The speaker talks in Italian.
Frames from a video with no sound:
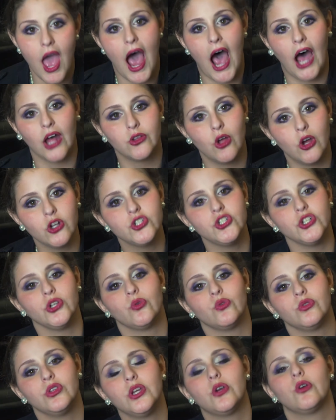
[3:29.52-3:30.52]
Ad oggi
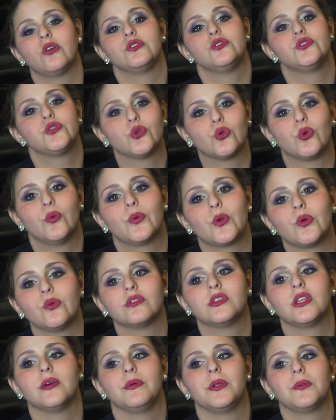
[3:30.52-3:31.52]
non dico che sono
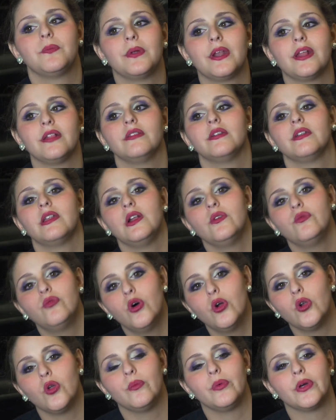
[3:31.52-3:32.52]
pronta per prendere il volo,